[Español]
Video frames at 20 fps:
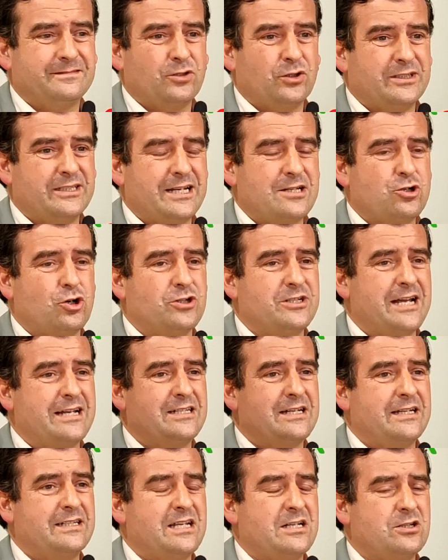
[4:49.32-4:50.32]
Todas esas
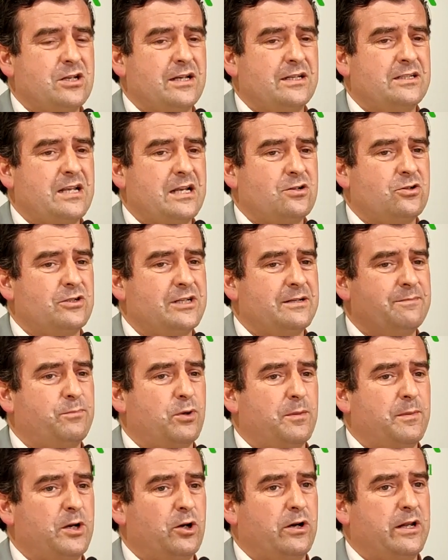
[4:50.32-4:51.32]
cosas, esas, esas cosas
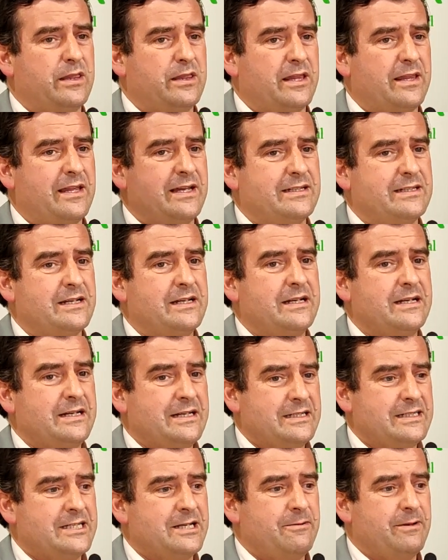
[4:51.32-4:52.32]
pormenorizadas
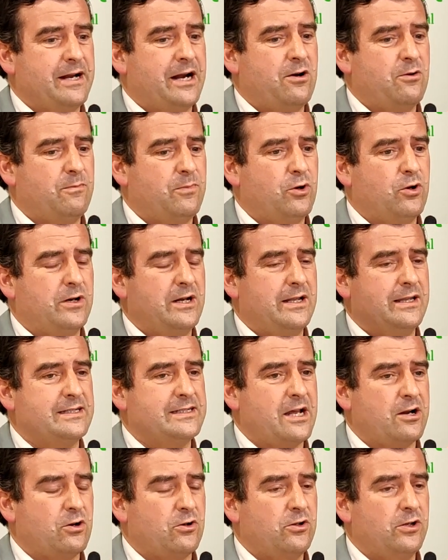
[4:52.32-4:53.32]
se verán un poco en el
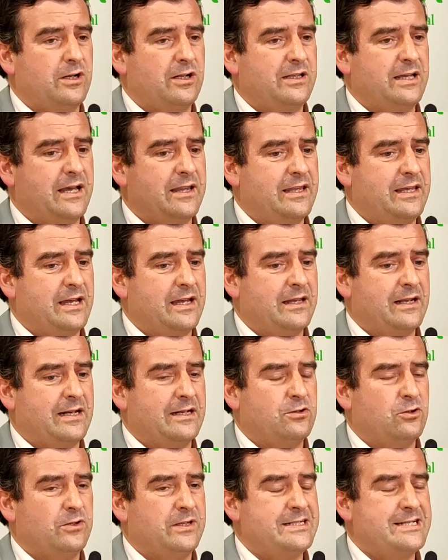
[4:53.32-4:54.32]
desarrollo del día a día, que
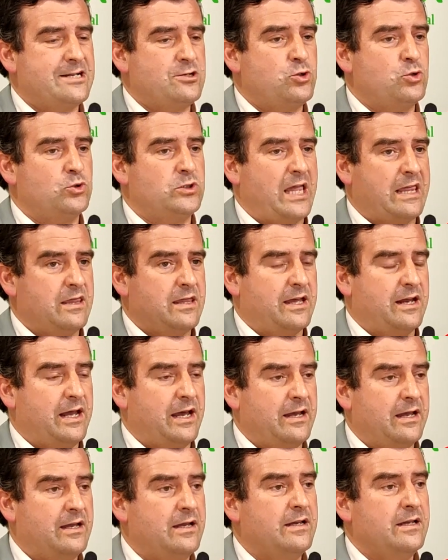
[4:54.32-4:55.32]
es donde se
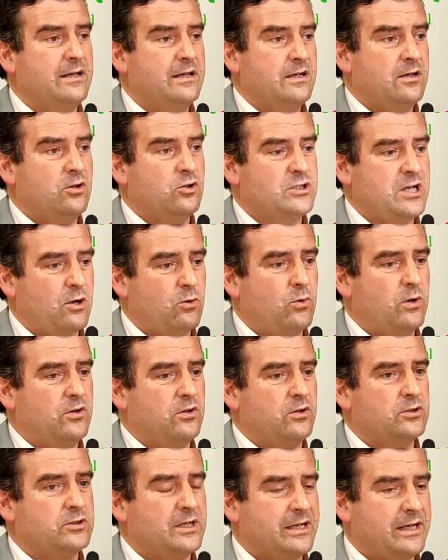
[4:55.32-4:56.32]
sustanciará los
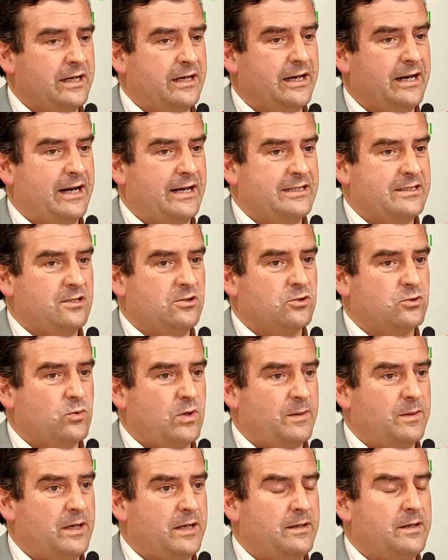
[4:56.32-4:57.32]
acuerdos generales en los
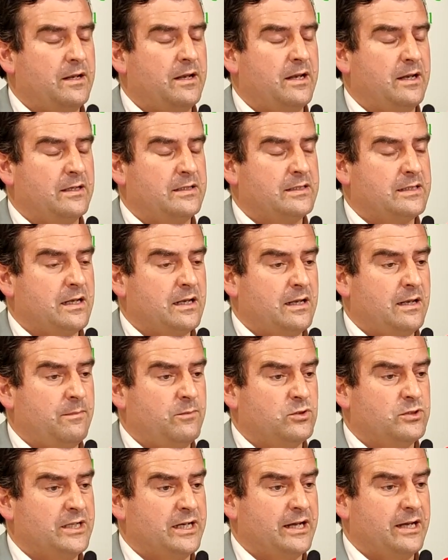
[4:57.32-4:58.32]
cuales
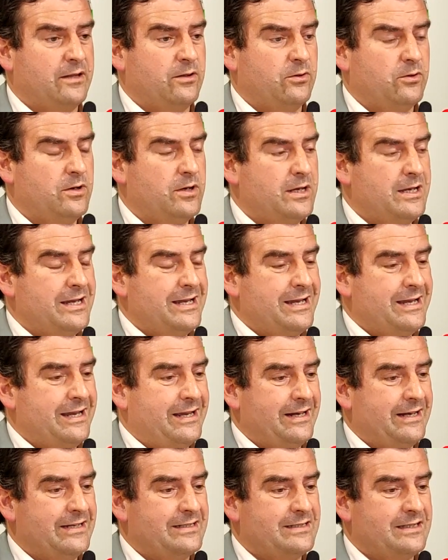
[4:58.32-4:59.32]
hemos llegado
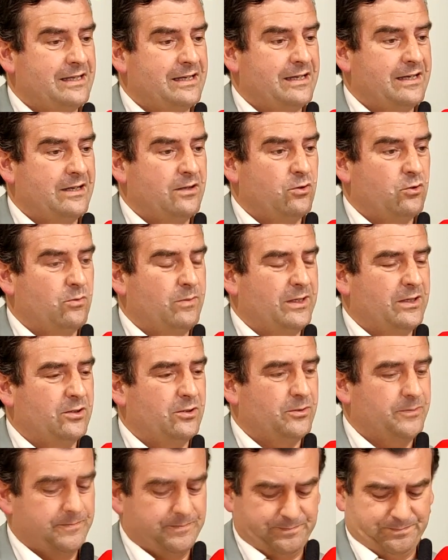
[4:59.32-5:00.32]
en este
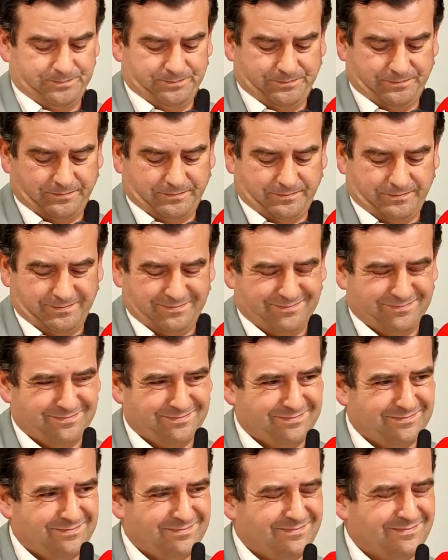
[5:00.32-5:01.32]
documento. que
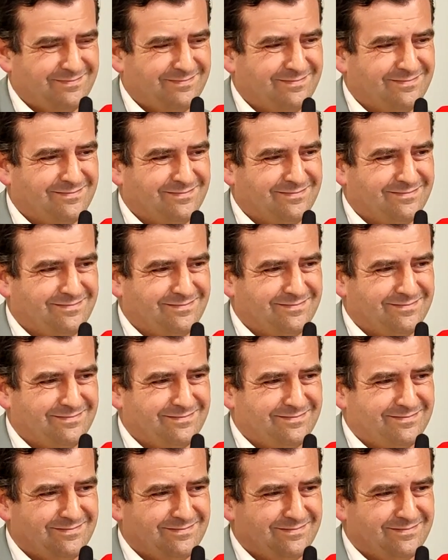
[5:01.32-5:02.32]
va
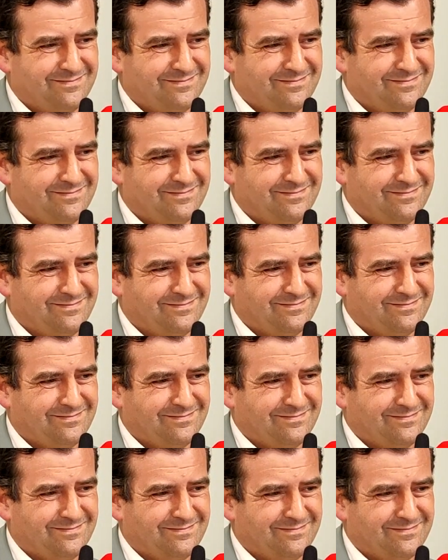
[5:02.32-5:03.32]
a pasar en
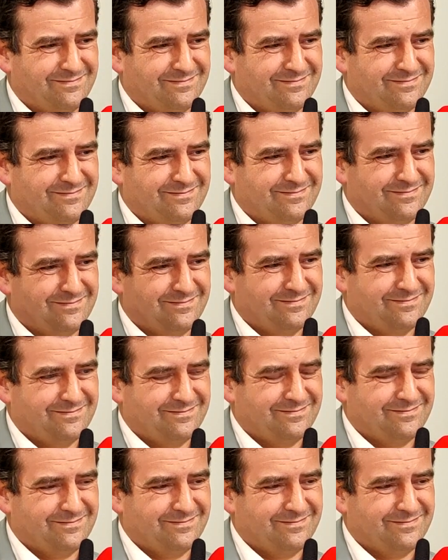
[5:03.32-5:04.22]
Miguel va a ser